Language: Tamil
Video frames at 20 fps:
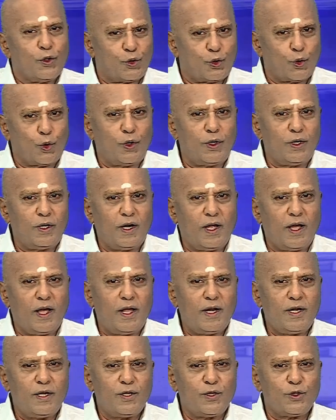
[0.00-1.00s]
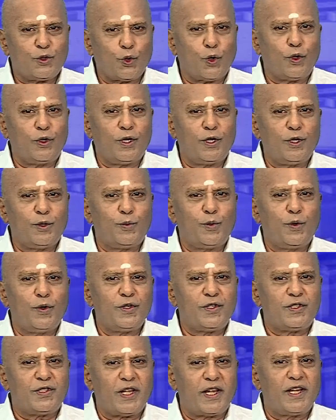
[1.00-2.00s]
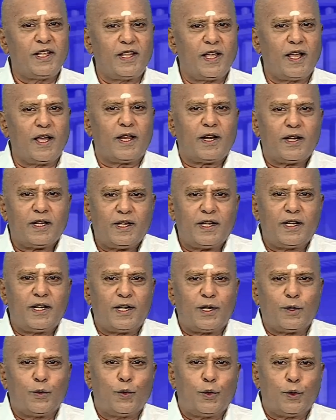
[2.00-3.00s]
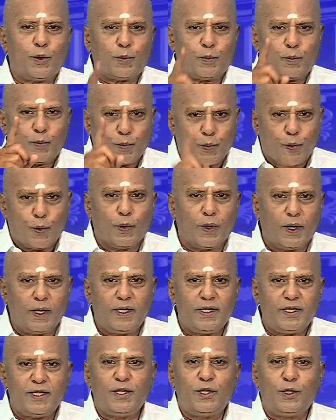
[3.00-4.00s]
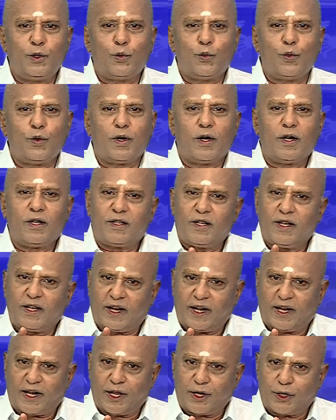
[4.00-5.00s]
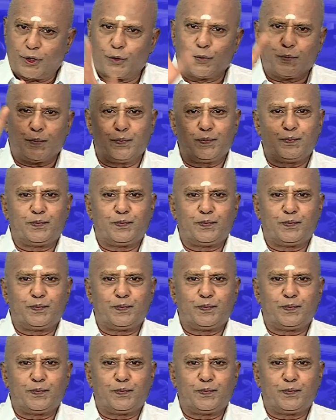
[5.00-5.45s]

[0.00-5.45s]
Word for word: சொன்னார் சொன்னது போல் செய்தார் என்ற ஒரு புகழ் இன்று உங்களுக்கு கிடைக்கும்